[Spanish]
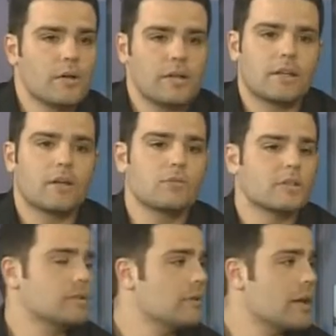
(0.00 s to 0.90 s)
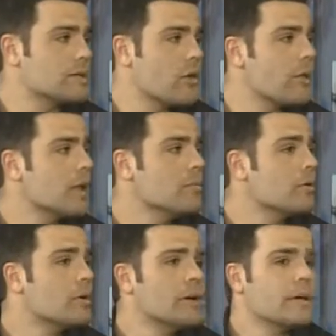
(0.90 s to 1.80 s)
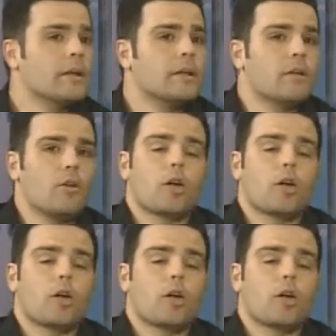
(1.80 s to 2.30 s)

hasta incluso del estado de ánimo. Lo